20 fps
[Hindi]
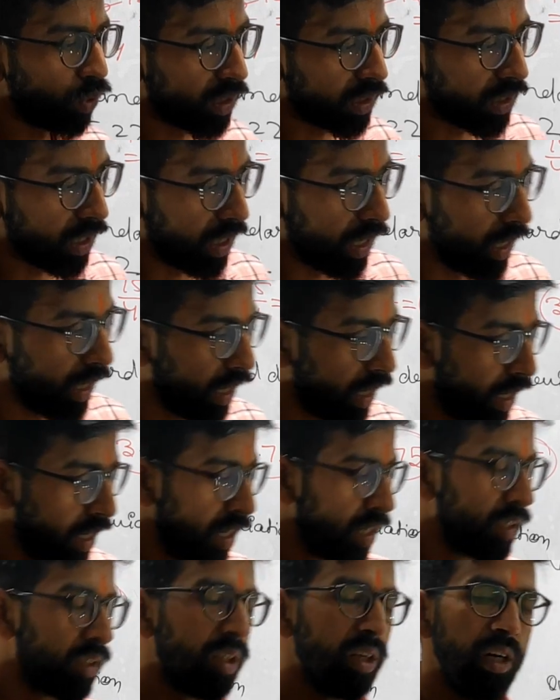वो कितना आया
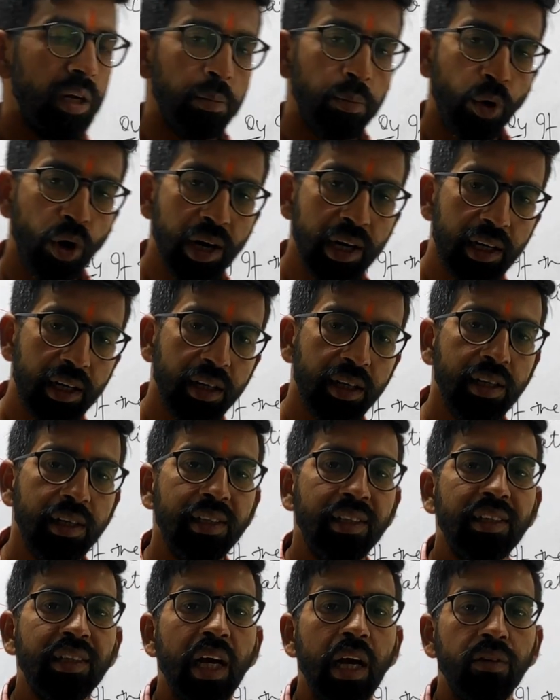थ्री पॉइंट
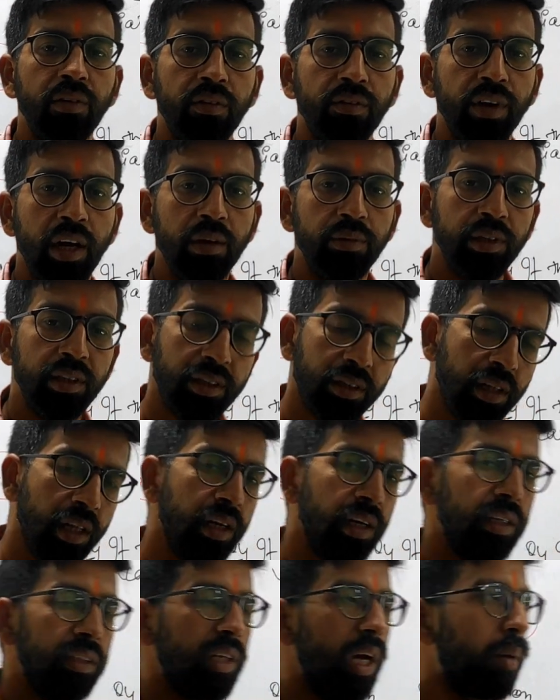सेवन फाइव इस
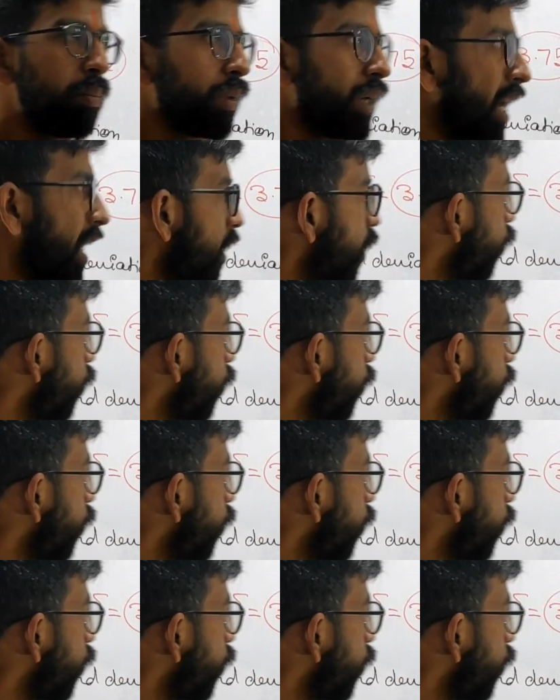तरीके से आप क्या